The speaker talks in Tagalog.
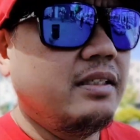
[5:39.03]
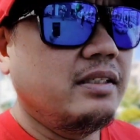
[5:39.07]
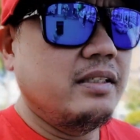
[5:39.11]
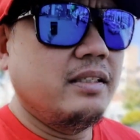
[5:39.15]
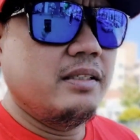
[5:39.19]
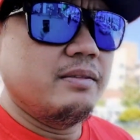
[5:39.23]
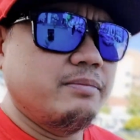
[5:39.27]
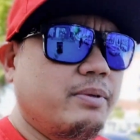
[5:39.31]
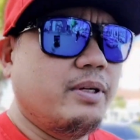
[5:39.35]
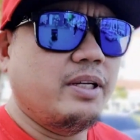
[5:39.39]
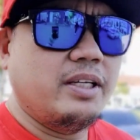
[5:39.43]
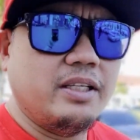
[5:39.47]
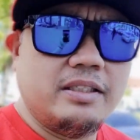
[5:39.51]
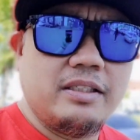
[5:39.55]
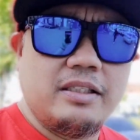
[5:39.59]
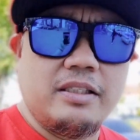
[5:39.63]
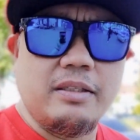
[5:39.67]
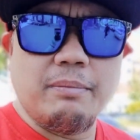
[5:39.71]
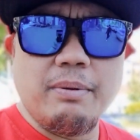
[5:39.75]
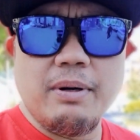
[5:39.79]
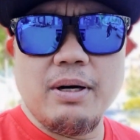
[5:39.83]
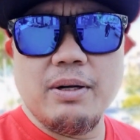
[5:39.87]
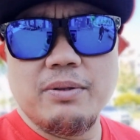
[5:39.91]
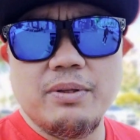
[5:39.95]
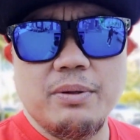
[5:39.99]
But it's
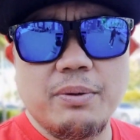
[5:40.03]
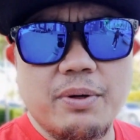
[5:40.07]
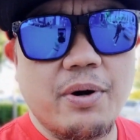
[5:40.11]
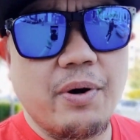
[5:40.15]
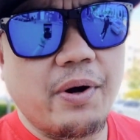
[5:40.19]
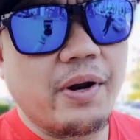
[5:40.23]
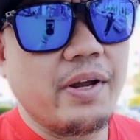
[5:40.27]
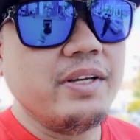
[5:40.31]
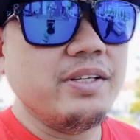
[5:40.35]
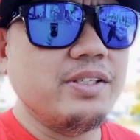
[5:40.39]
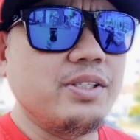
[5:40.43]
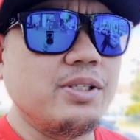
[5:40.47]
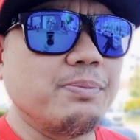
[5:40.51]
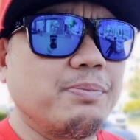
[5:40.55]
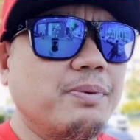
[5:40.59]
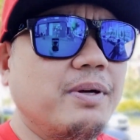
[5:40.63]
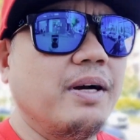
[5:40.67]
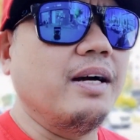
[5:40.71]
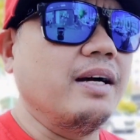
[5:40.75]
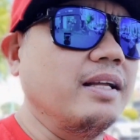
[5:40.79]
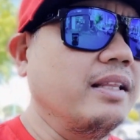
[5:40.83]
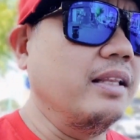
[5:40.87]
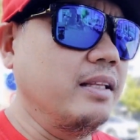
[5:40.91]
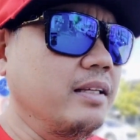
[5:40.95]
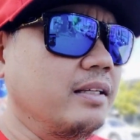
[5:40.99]
about the grace of God.
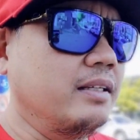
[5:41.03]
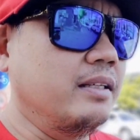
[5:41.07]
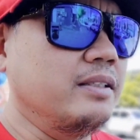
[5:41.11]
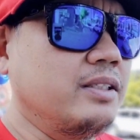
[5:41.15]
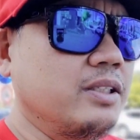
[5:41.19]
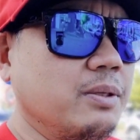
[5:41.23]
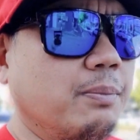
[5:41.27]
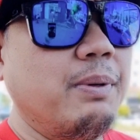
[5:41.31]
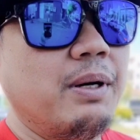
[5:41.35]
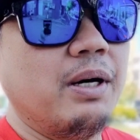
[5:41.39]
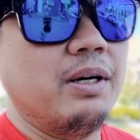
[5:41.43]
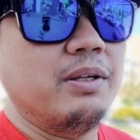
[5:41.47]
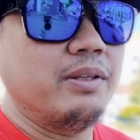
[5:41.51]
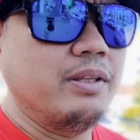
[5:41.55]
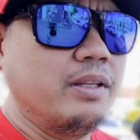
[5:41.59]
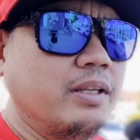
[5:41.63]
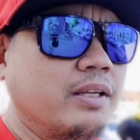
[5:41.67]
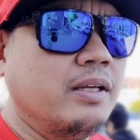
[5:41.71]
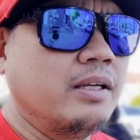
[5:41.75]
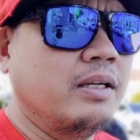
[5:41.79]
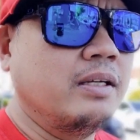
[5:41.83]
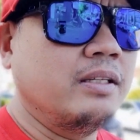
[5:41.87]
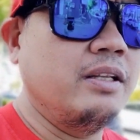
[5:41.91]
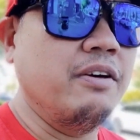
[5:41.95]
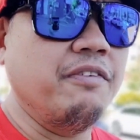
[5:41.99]
It's about
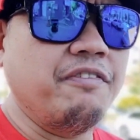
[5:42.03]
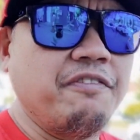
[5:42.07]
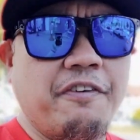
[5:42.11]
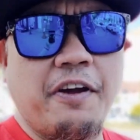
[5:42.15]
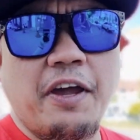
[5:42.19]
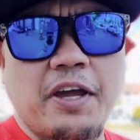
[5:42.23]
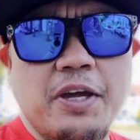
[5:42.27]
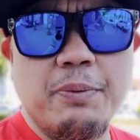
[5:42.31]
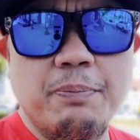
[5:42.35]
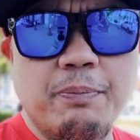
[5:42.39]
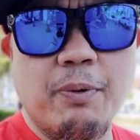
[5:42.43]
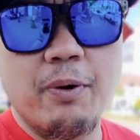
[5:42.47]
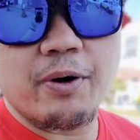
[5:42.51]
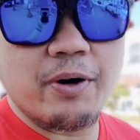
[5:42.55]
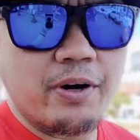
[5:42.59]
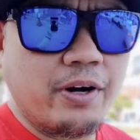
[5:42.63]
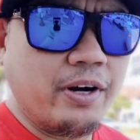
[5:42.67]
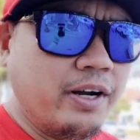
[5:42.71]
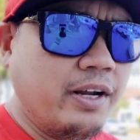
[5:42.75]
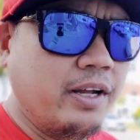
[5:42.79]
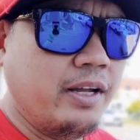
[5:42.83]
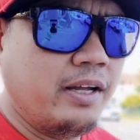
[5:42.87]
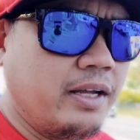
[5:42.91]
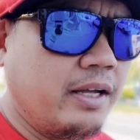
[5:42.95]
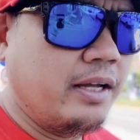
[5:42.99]
the favor.
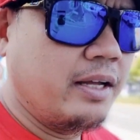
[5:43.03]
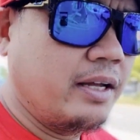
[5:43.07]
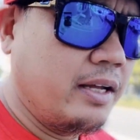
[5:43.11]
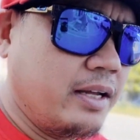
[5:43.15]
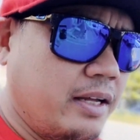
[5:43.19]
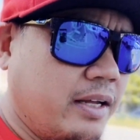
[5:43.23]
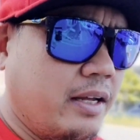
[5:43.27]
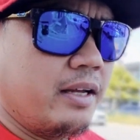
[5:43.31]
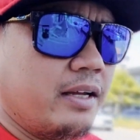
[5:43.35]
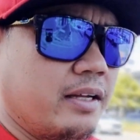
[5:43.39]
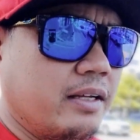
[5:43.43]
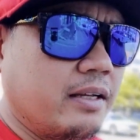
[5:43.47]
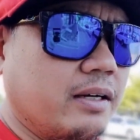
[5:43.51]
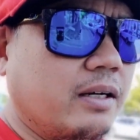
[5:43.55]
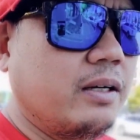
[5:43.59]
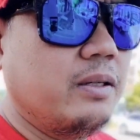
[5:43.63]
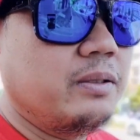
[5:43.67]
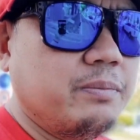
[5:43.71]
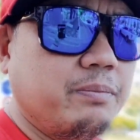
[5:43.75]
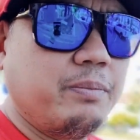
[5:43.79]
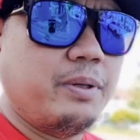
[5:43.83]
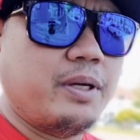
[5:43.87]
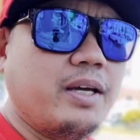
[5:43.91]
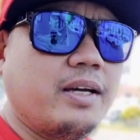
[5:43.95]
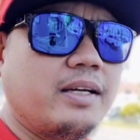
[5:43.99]
No?
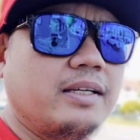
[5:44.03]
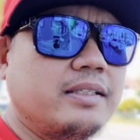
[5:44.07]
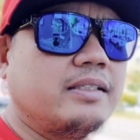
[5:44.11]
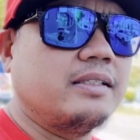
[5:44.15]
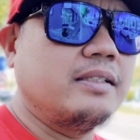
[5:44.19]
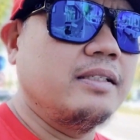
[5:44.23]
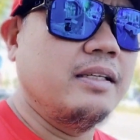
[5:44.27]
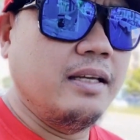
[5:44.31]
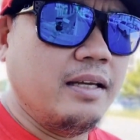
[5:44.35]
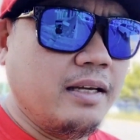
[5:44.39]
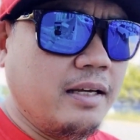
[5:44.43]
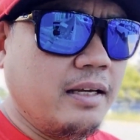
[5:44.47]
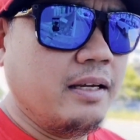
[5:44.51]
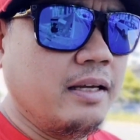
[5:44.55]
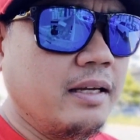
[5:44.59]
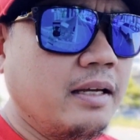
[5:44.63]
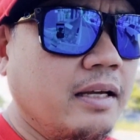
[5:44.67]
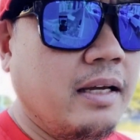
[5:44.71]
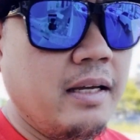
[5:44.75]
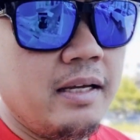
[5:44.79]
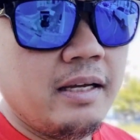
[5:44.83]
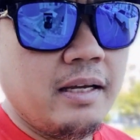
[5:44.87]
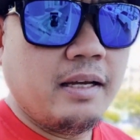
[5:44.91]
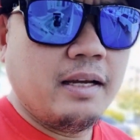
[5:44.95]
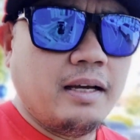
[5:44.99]
Because
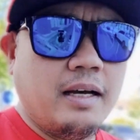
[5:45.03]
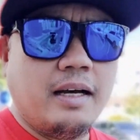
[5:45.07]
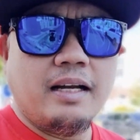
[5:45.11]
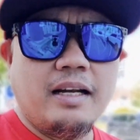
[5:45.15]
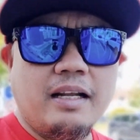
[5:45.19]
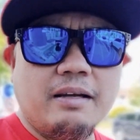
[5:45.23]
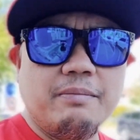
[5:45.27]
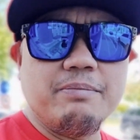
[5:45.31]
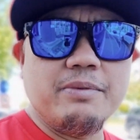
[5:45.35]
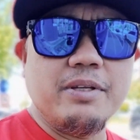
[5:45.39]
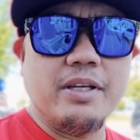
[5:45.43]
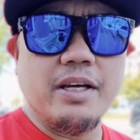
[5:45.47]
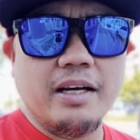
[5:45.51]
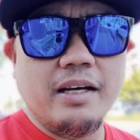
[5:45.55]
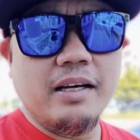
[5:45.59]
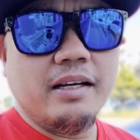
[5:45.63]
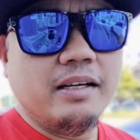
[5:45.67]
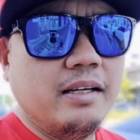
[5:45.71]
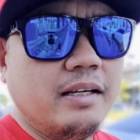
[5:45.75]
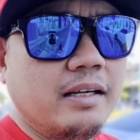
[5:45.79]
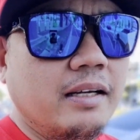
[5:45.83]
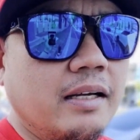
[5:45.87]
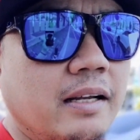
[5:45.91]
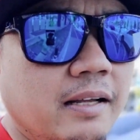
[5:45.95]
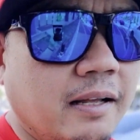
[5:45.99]
alam niya
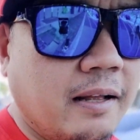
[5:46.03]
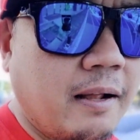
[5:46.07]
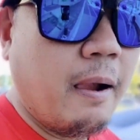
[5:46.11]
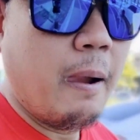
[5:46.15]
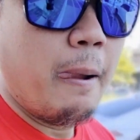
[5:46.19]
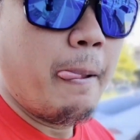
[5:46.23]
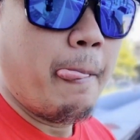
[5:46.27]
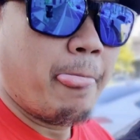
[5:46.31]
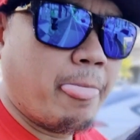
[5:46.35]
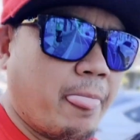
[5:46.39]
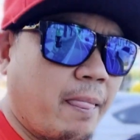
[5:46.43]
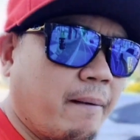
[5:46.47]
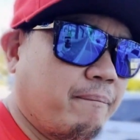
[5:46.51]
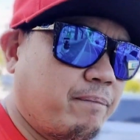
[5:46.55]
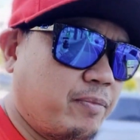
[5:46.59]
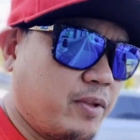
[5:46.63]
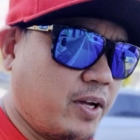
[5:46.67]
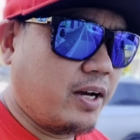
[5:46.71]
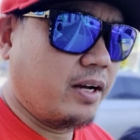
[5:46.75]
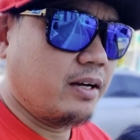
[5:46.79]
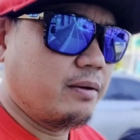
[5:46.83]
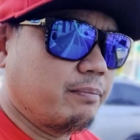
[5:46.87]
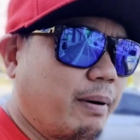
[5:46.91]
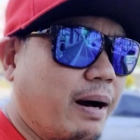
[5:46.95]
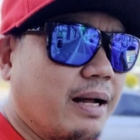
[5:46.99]
na
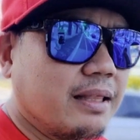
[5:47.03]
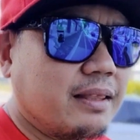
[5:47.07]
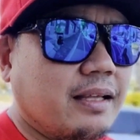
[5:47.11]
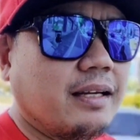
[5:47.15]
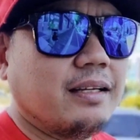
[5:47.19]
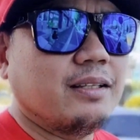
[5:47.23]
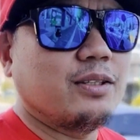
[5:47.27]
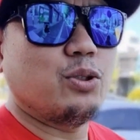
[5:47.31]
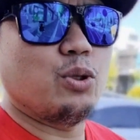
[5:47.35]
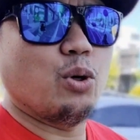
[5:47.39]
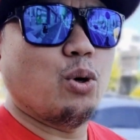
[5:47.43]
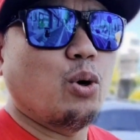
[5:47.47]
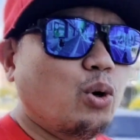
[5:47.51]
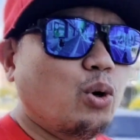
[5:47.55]
ang batang to,